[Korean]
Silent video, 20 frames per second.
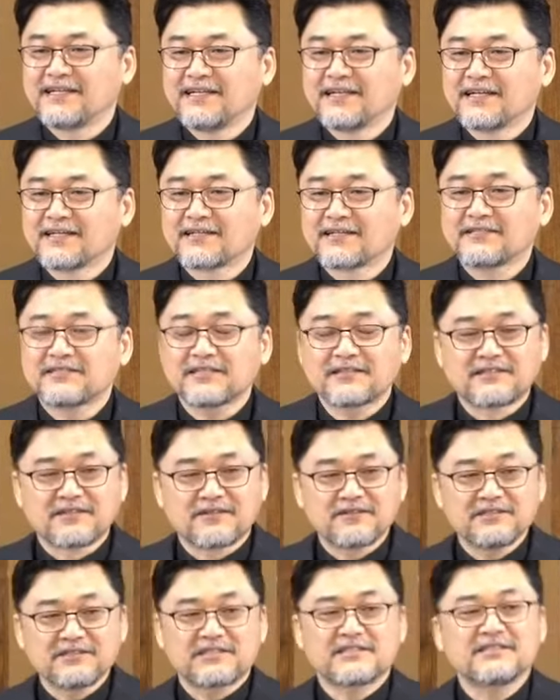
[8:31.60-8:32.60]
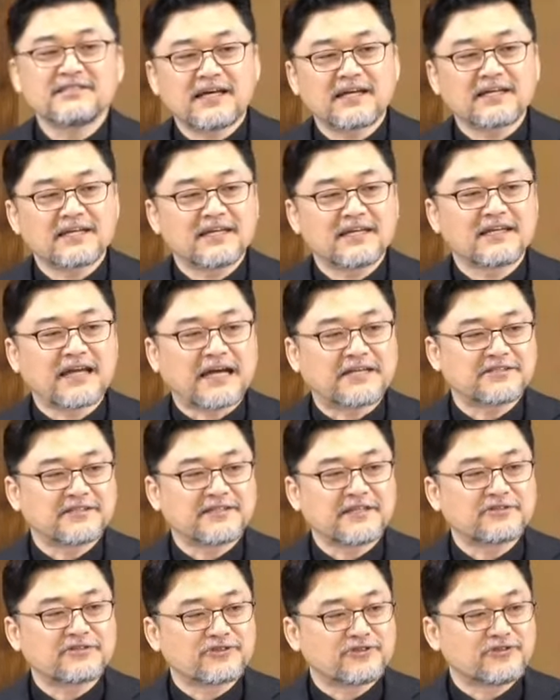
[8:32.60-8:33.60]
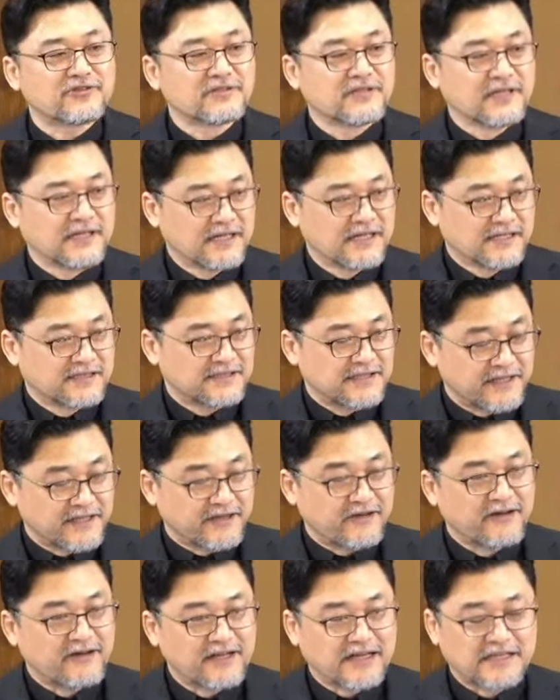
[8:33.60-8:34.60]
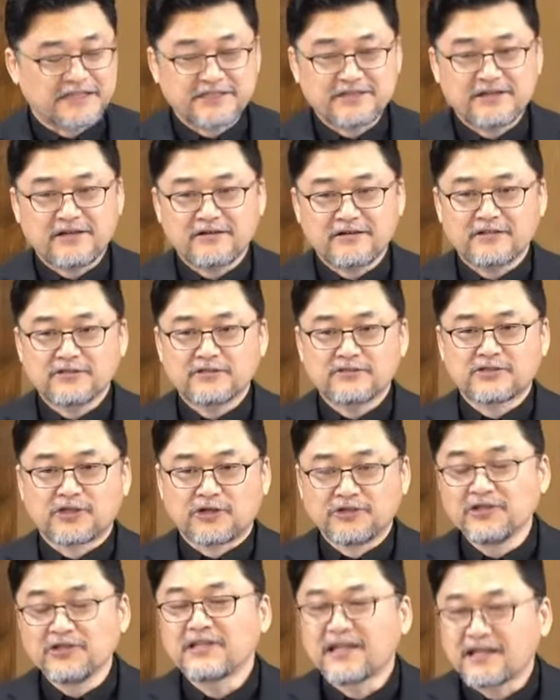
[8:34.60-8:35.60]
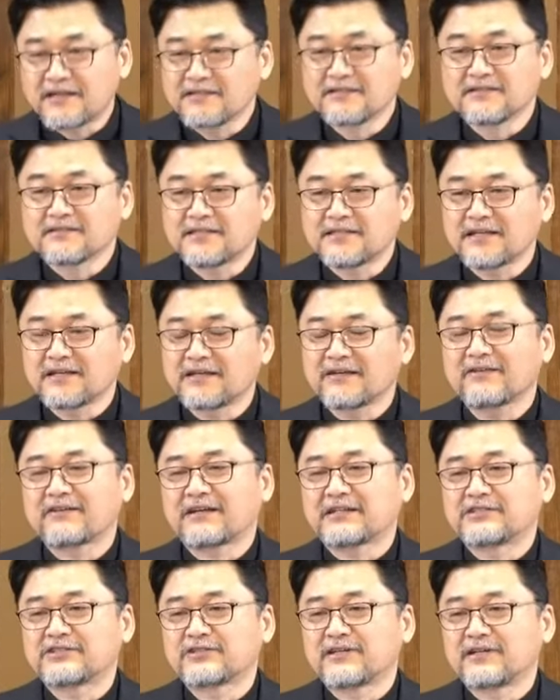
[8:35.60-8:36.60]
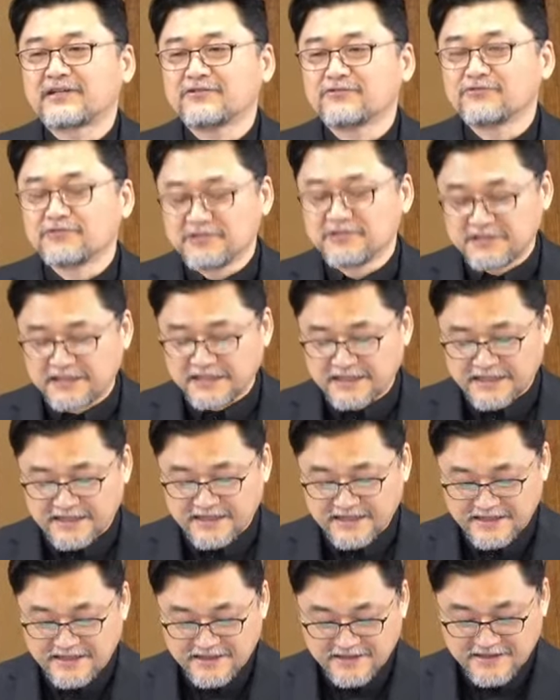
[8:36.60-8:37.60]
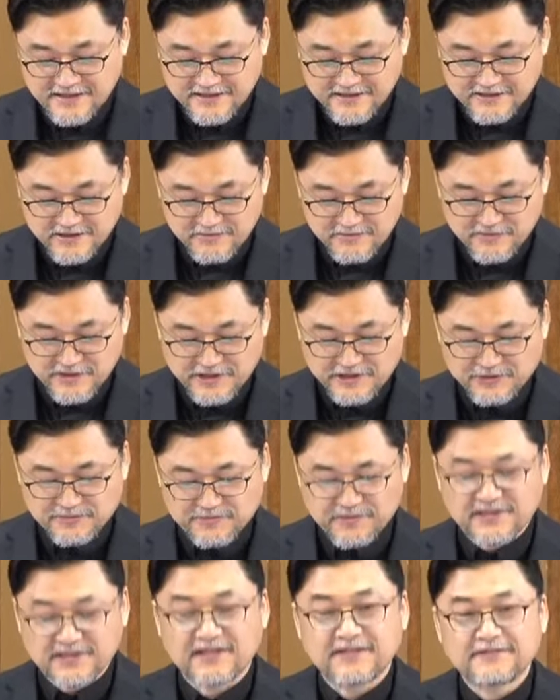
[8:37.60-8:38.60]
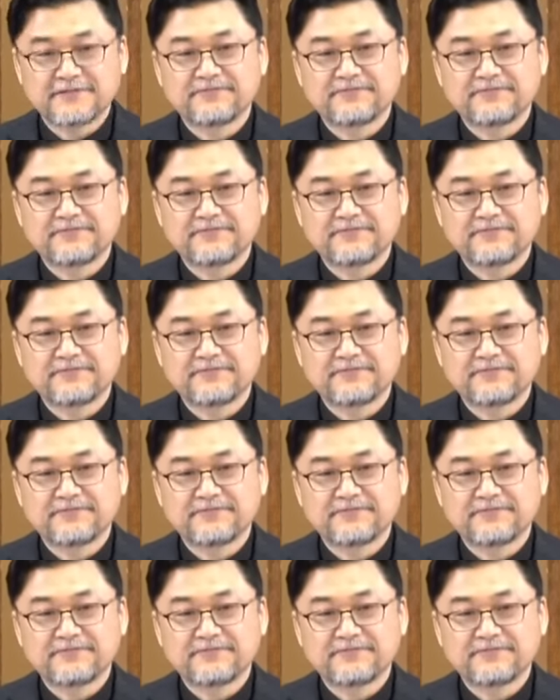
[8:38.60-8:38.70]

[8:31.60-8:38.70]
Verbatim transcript: 그래서 그런 신학이 가져다주는 세계관 가치관과 전혀 다른 세계관 가치관을 우리들에게 선물해 줍니다.